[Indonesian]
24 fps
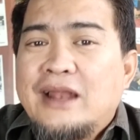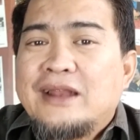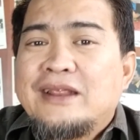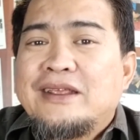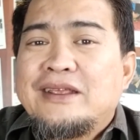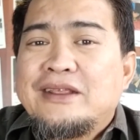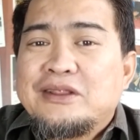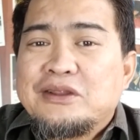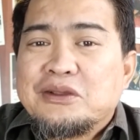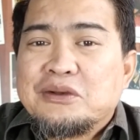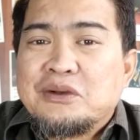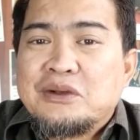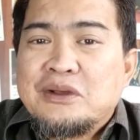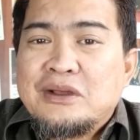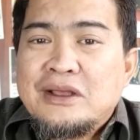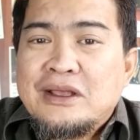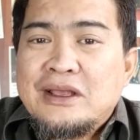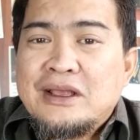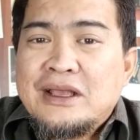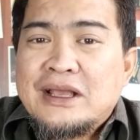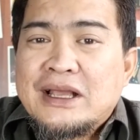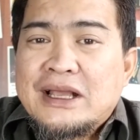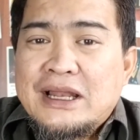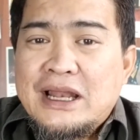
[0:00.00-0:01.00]
Kan gitu.
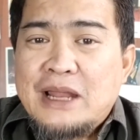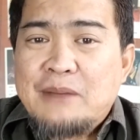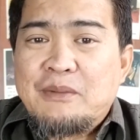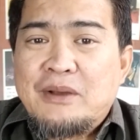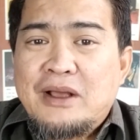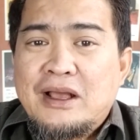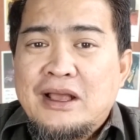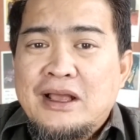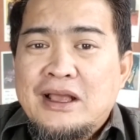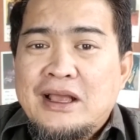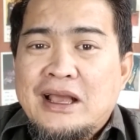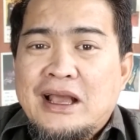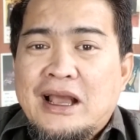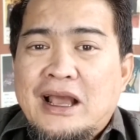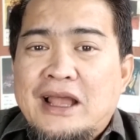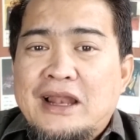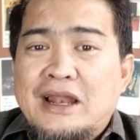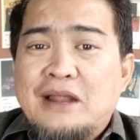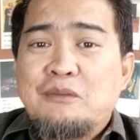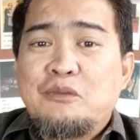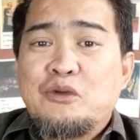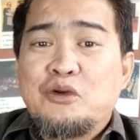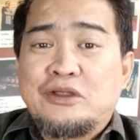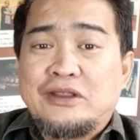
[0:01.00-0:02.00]
Kenapa?
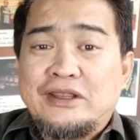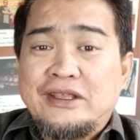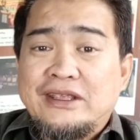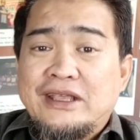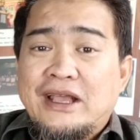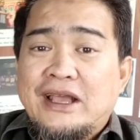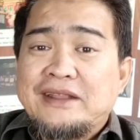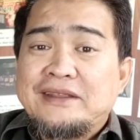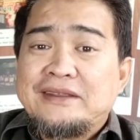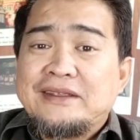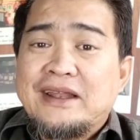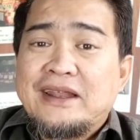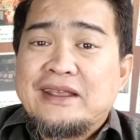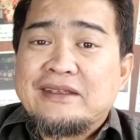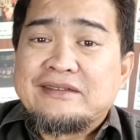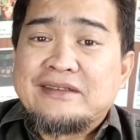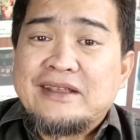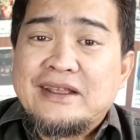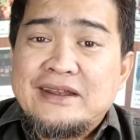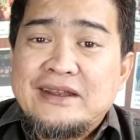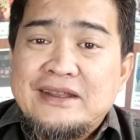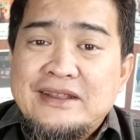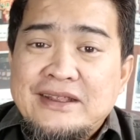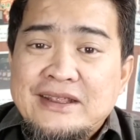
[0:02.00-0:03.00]
Karena buktinya kan jelas
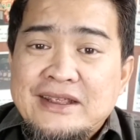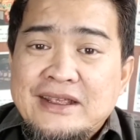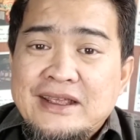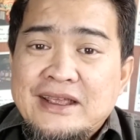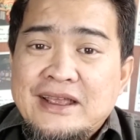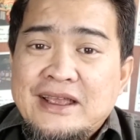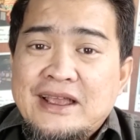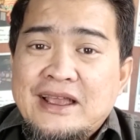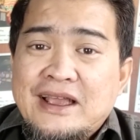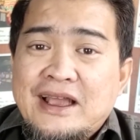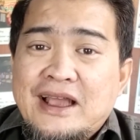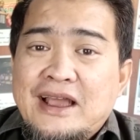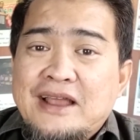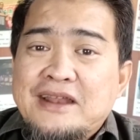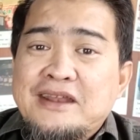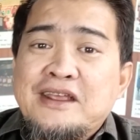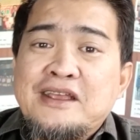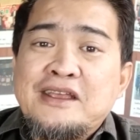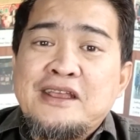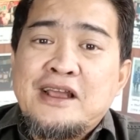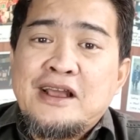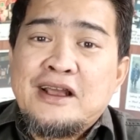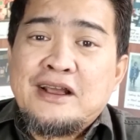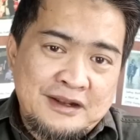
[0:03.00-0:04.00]
tadi. Ada
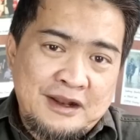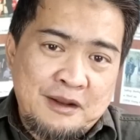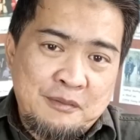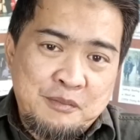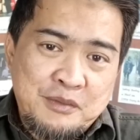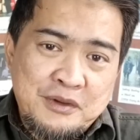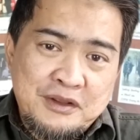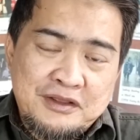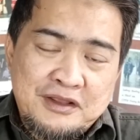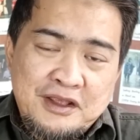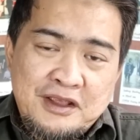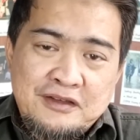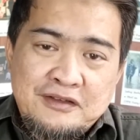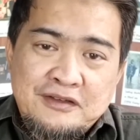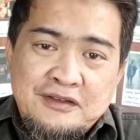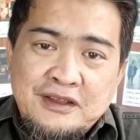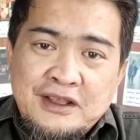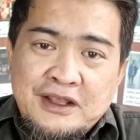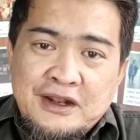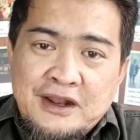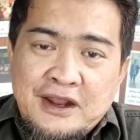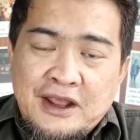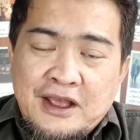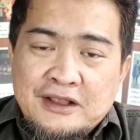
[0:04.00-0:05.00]
yang rapid
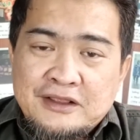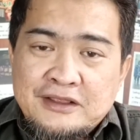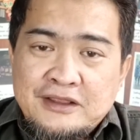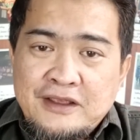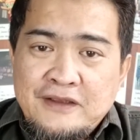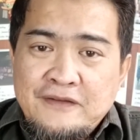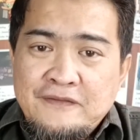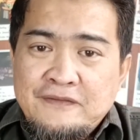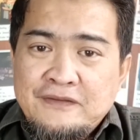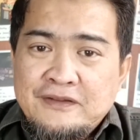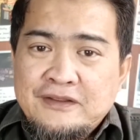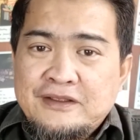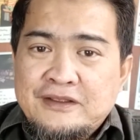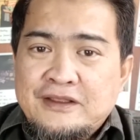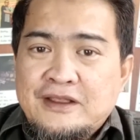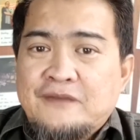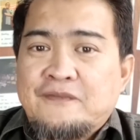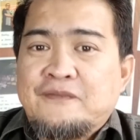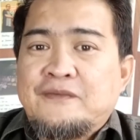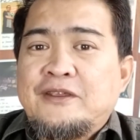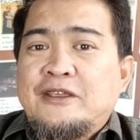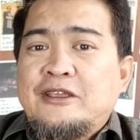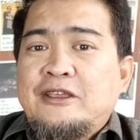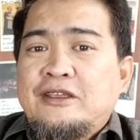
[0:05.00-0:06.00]
testnya reaktif,
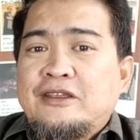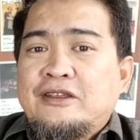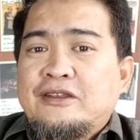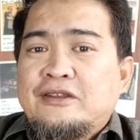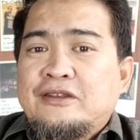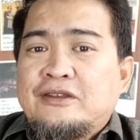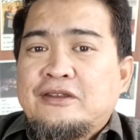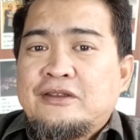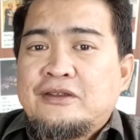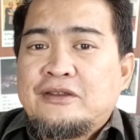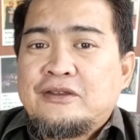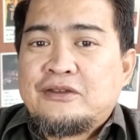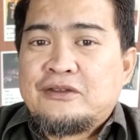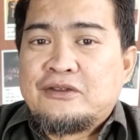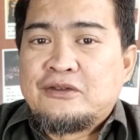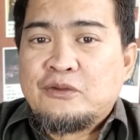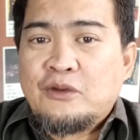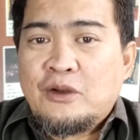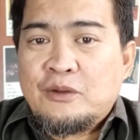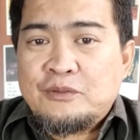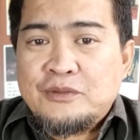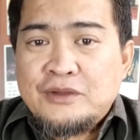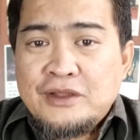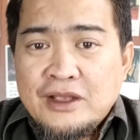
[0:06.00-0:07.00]
tapi
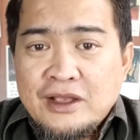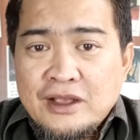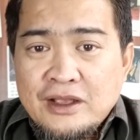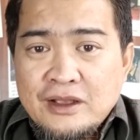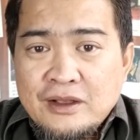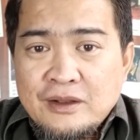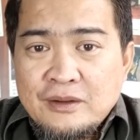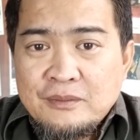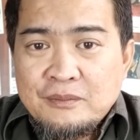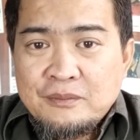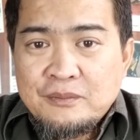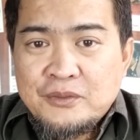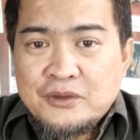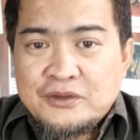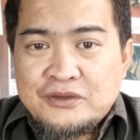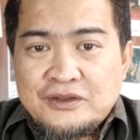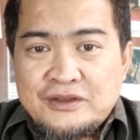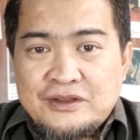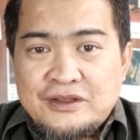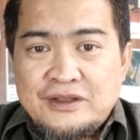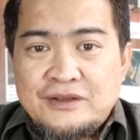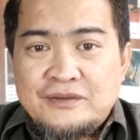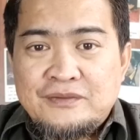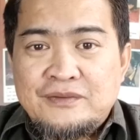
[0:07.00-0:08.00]
swabnya
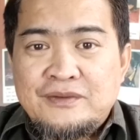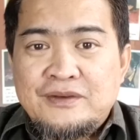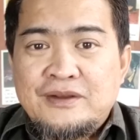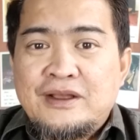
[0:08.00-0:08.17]
positif.